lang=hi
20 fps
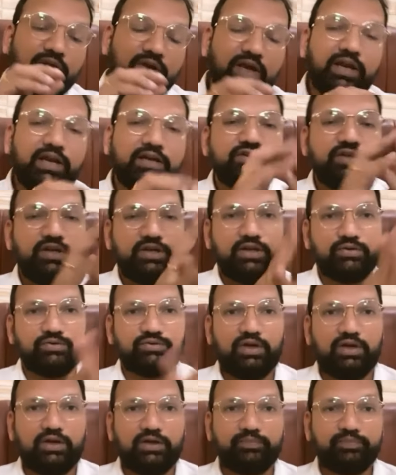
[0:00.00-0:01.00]
कनेक्शन है
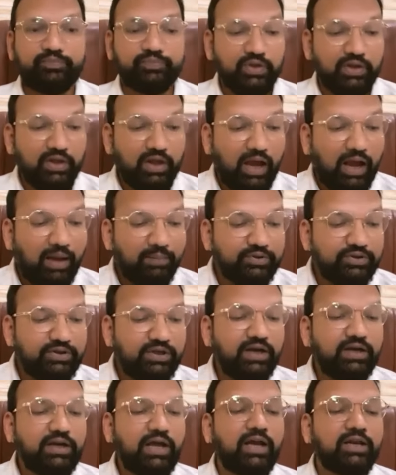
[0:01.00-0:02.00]
उसका अब
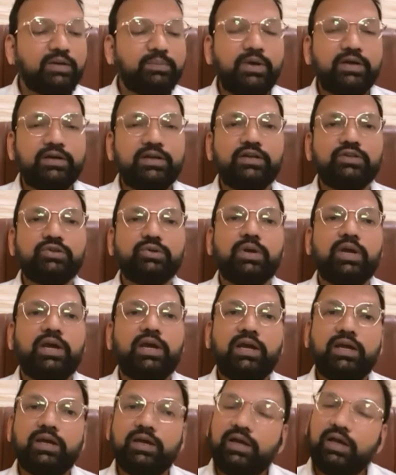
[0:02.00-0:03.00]
ये डार्क मैटर जो
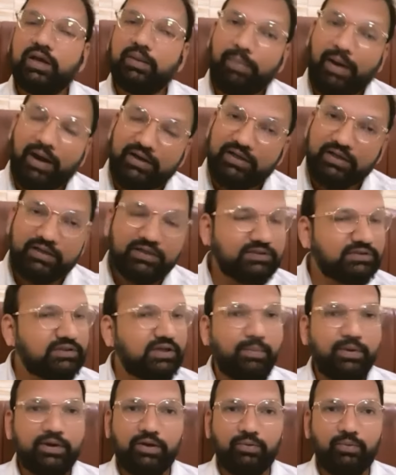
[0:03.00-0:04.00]
है पार्टिकल्स
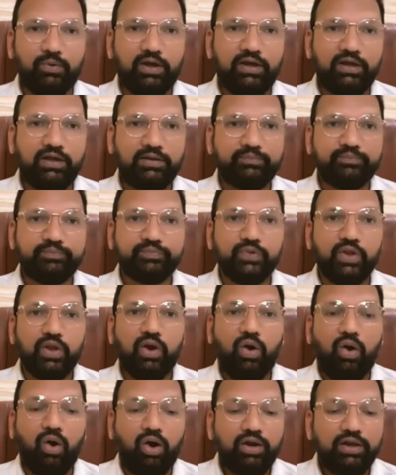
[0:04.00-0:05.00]
का बना हुआ
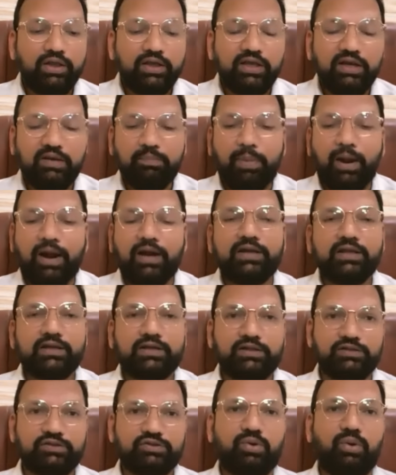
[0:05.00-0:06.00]
है और इन
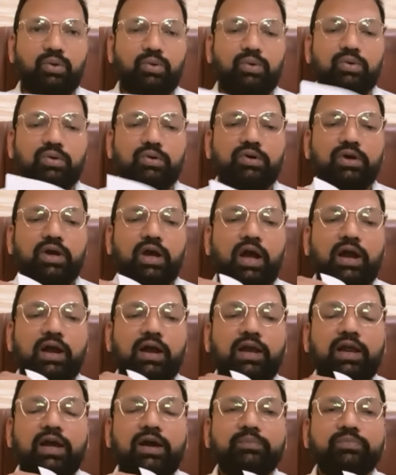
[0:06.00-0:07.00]
पार्टिकल्स को
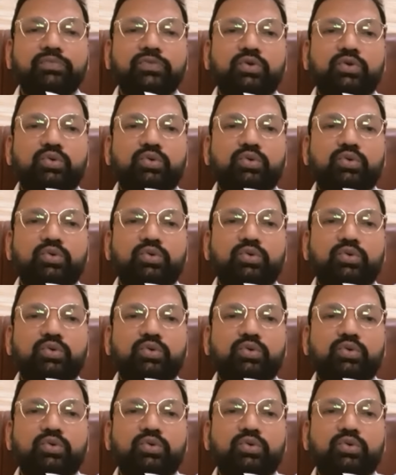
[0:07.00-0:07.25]
अगर हम